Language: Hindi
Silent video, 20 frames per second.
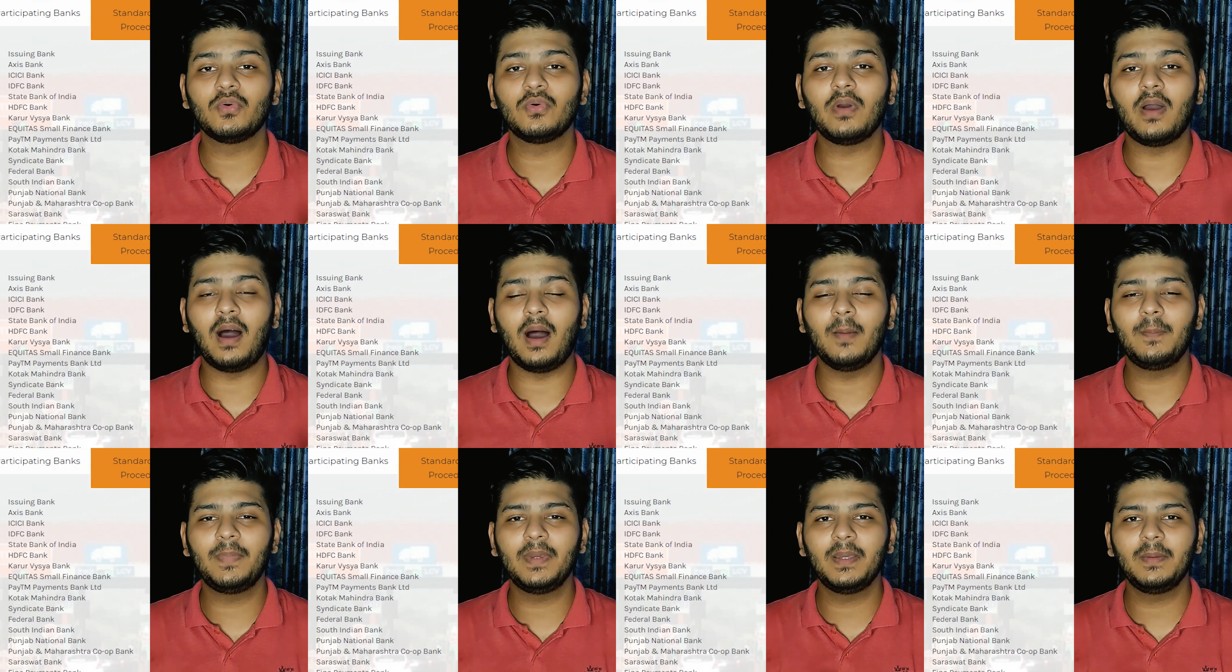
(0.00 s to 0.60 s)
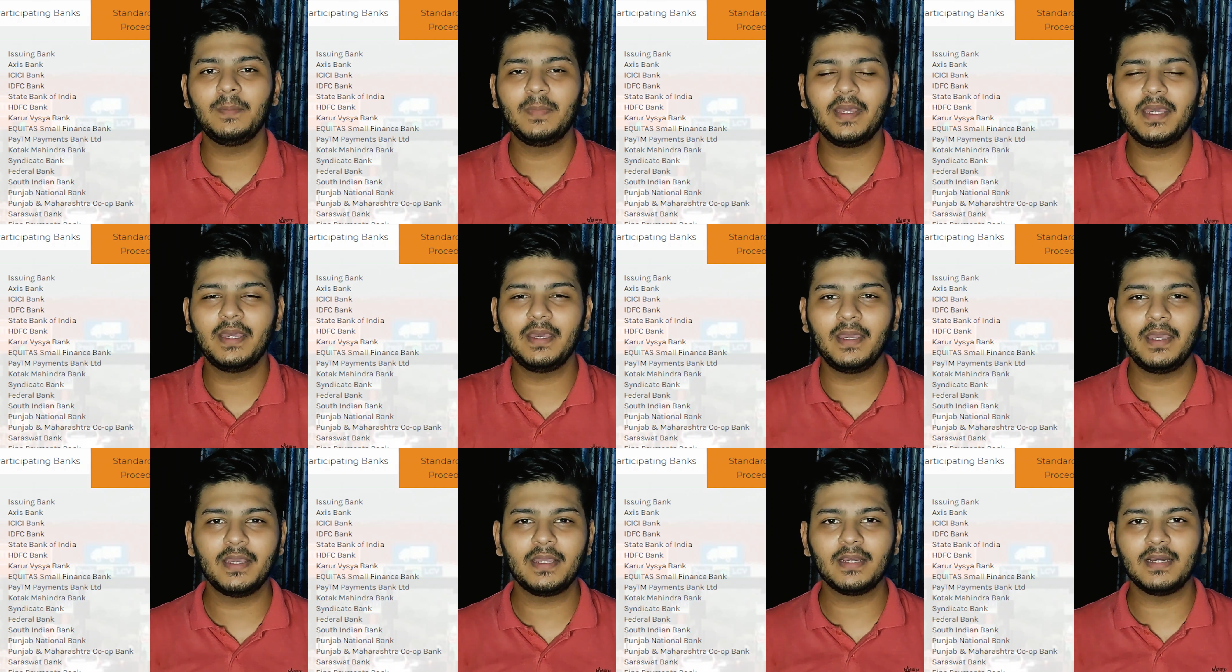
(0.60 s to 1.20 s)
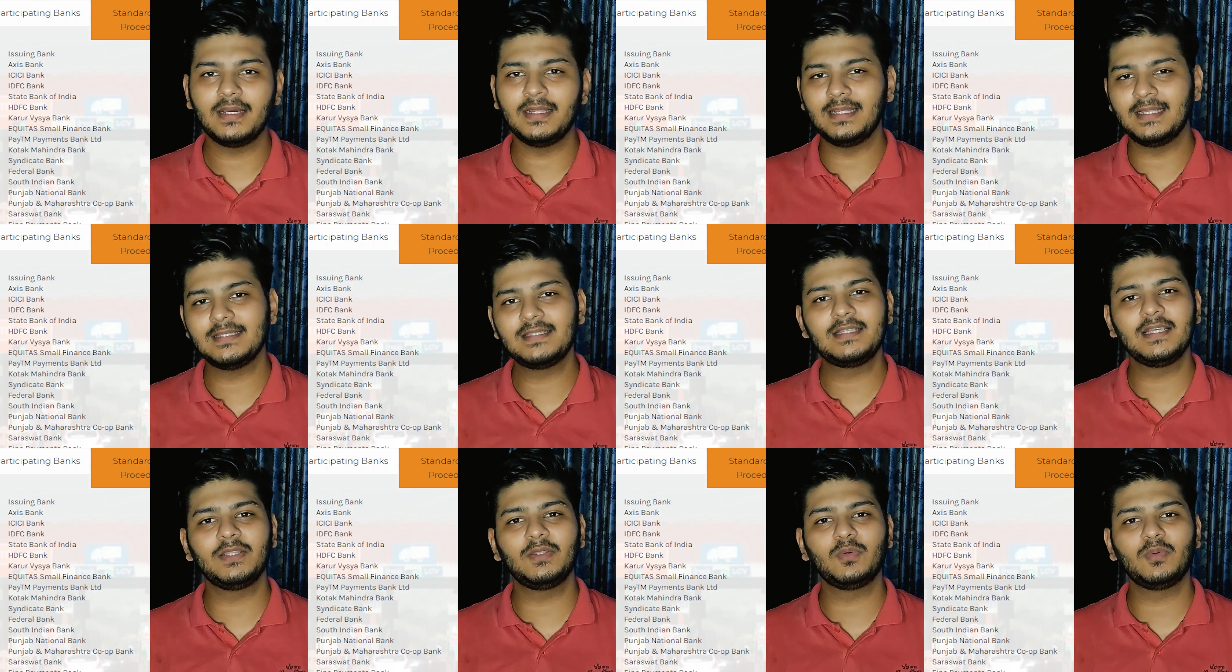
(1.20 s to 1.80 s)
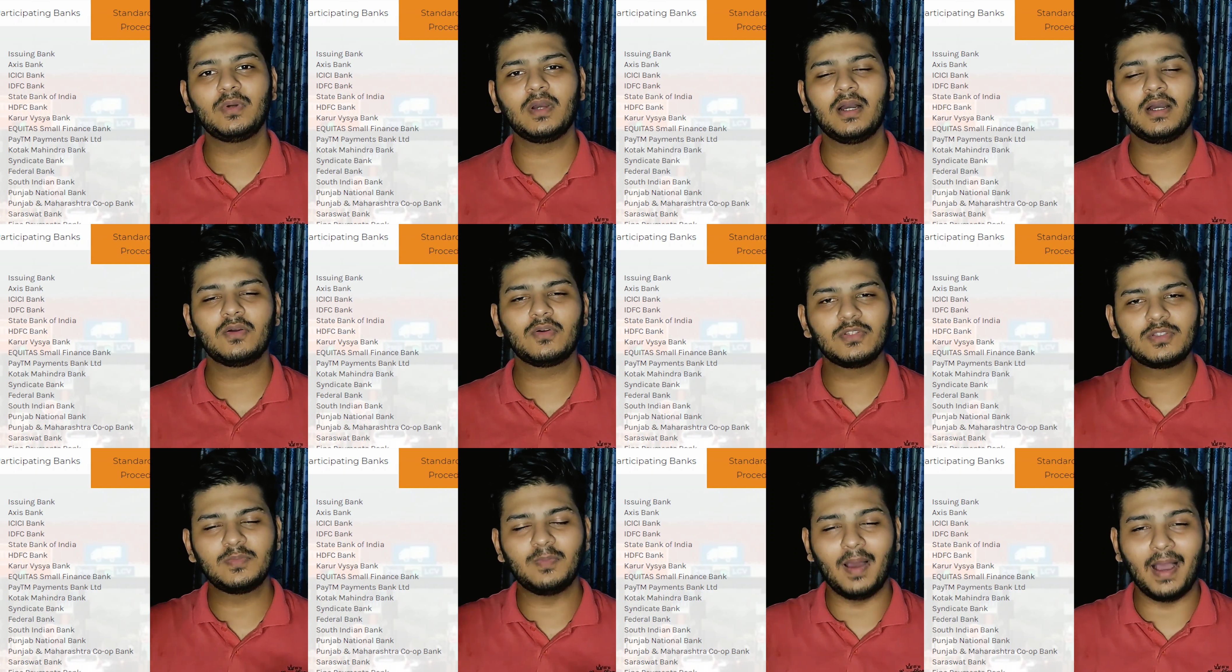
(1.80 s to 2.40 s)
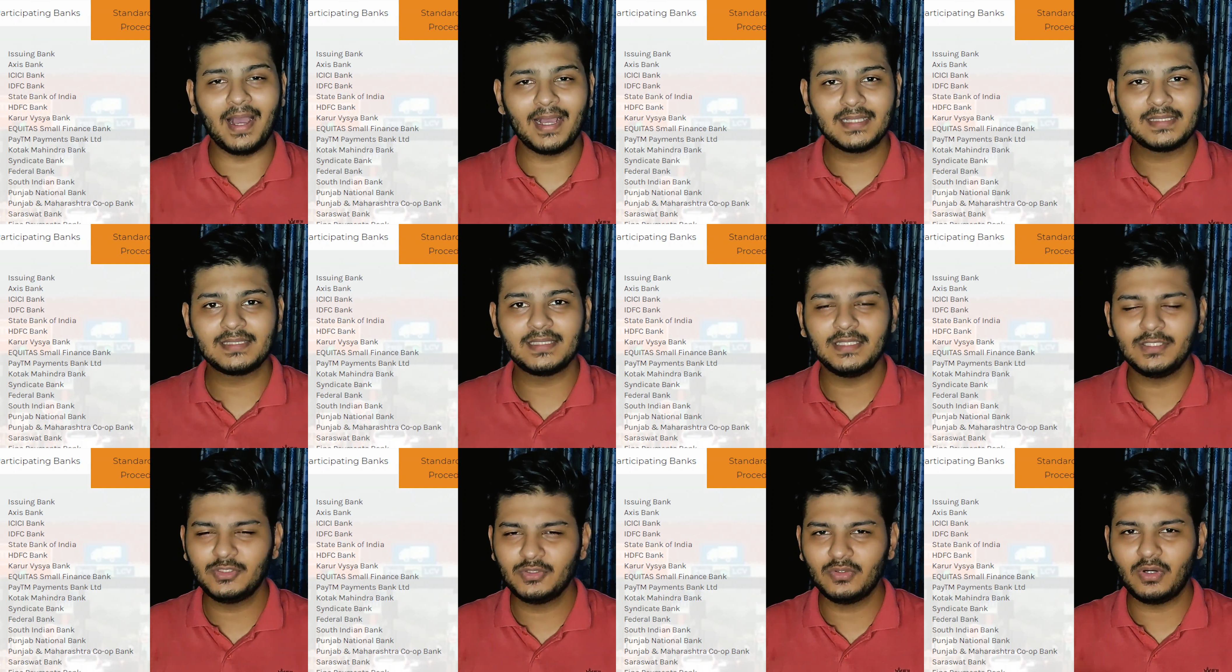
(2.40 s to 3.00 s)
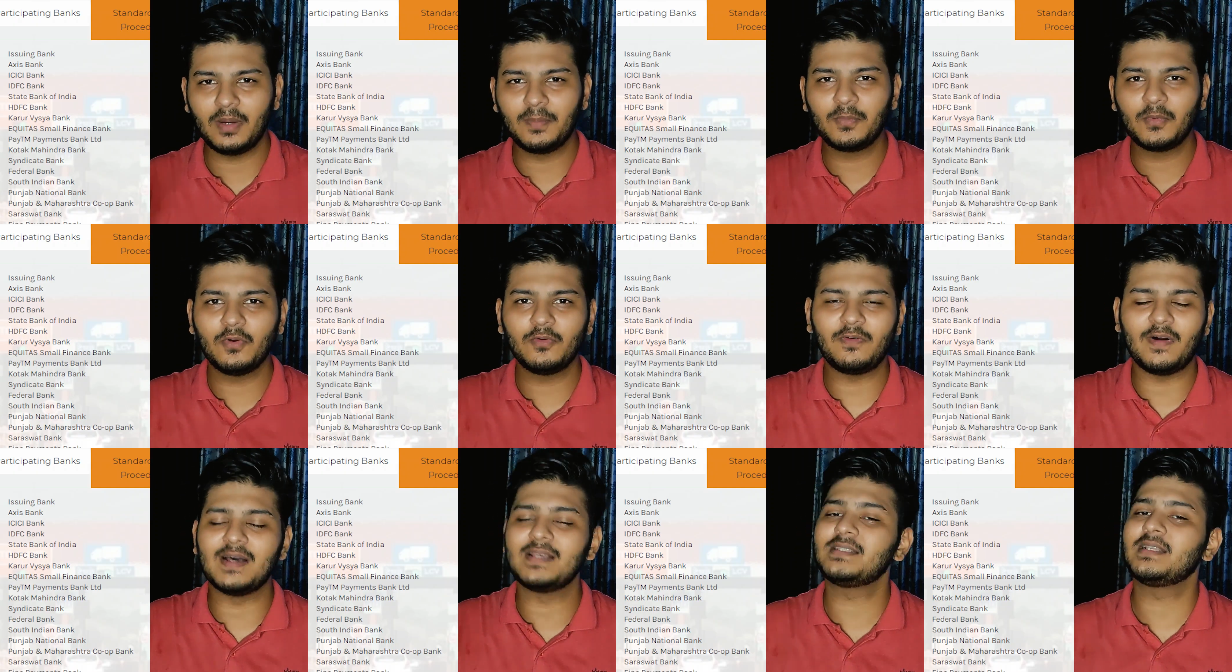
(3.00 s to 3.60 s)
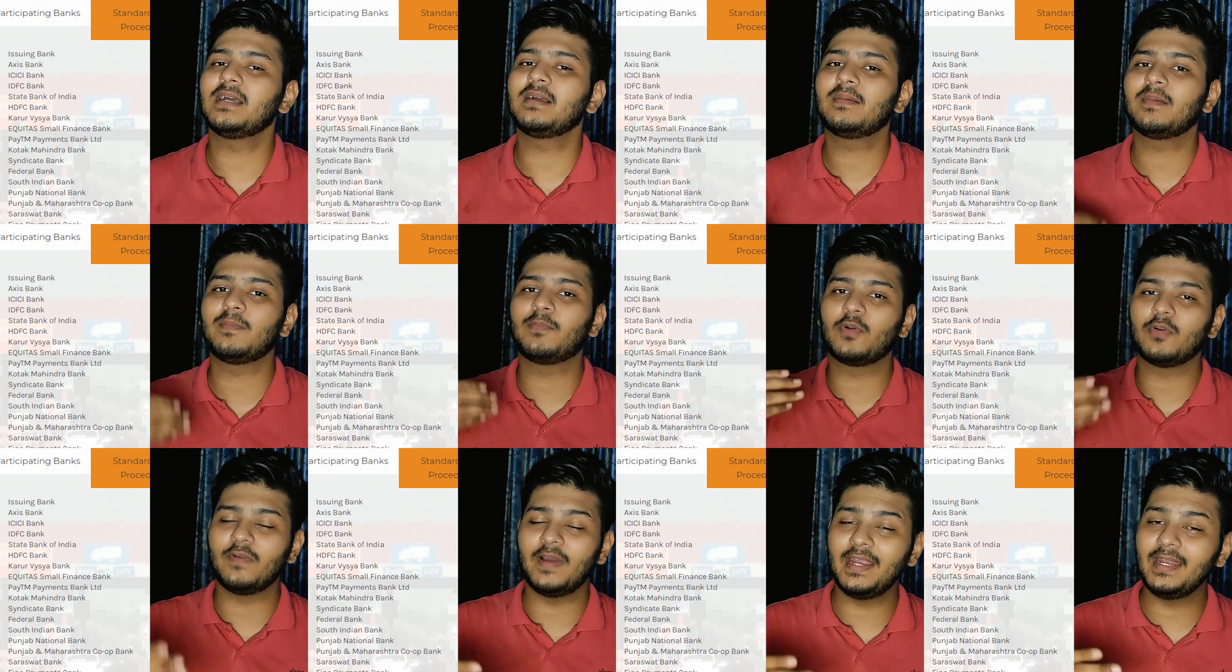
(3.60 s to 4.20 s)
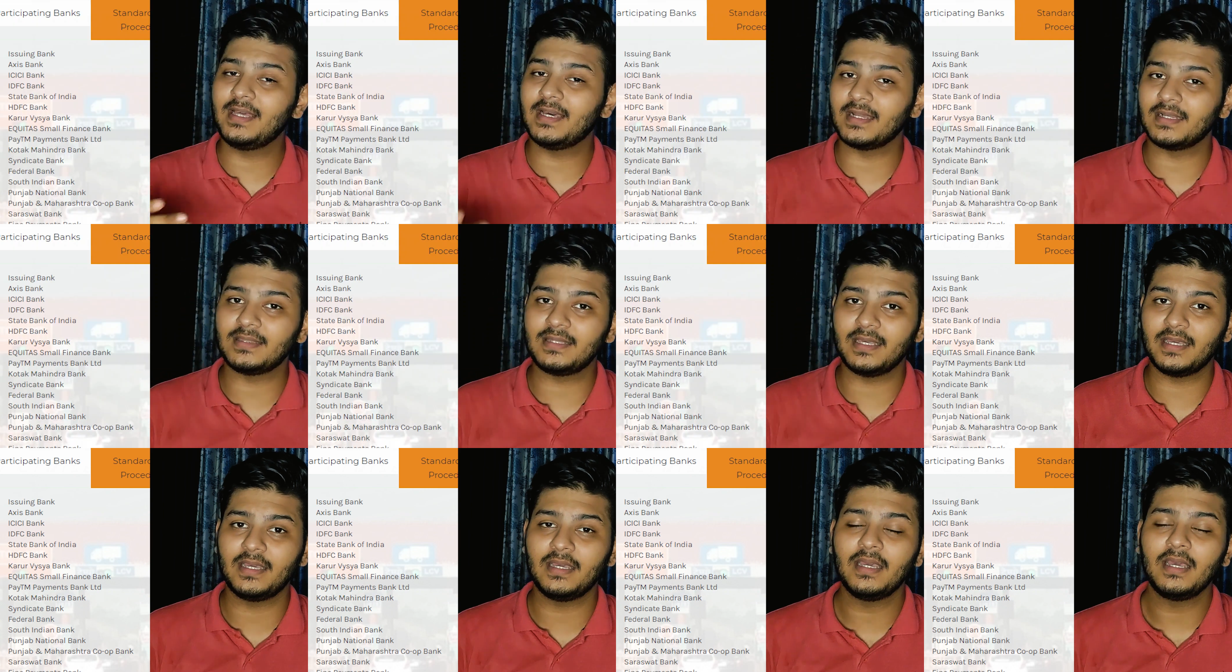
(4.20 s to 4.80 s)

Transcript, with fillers: तो यहाँ पे मैं एक लिस्ट दे दूंगा कुछ बैंक की जो आपको फास्टैग प्रोवाइड करते हैं